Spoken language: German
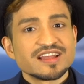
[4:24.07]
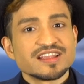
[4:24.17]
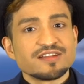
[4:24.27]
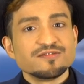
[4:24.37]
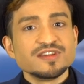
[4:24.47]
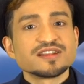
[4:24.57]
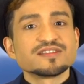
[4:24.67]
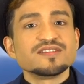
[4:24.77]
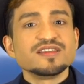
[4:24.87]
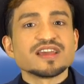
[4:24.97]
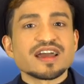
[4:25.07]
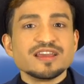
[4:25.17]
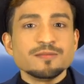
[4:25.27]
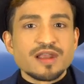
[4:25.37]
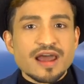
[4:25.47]
dann wird sich
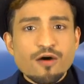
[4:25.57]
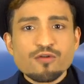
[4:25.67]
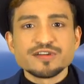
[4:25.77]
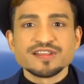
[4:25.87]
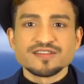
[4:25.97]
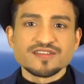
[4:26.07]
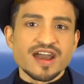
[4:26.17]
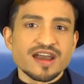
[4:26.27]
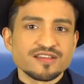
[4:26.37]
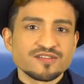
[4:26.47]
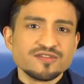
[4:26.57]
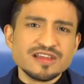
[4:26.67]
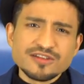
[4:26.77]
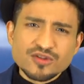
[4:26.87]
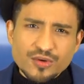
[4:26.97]
im Laufe des Jahres
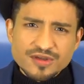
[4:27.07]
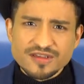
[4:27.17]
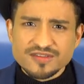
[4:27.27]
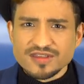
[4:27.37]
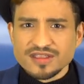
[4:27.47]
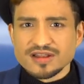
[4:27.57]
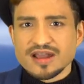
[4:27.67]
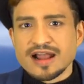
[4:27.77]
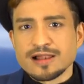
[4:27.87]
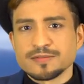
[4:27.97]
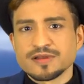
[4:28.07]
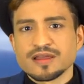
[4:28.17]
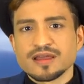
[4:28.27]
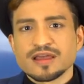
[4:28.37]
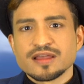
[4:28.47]
viel Neues innerhalb
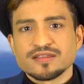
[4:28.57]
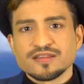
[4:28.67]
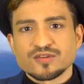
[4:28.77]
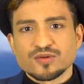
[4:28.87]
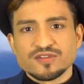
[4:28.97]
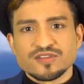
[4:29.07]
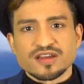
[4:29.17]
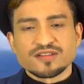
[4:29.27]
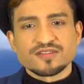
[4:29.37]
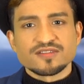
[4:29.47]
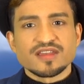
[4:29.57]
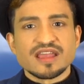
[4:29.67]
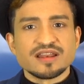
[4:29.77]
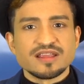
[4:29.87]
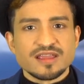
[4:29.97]
des Konzerns
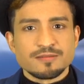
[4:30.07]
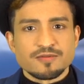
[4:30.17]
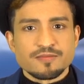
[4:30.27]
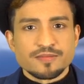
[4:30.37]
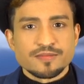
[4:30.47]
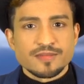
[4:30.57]
ergeben.